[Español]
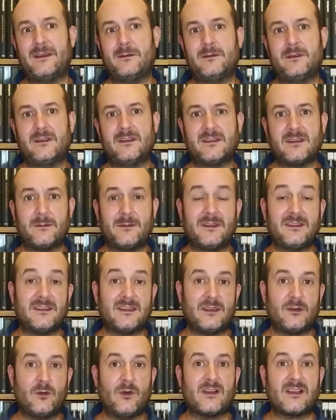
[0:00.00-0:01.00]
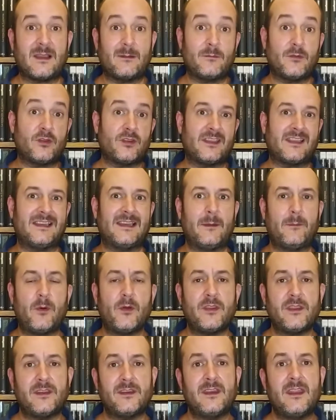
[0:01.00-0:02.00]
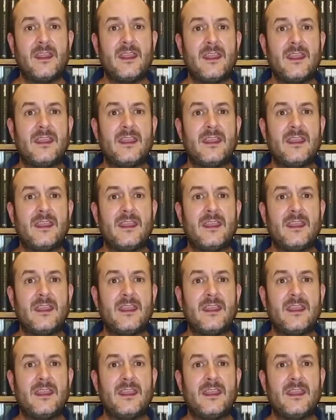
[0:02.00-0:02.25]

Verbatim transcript: evidentemente, ¿no? A cambio de que le apoyen.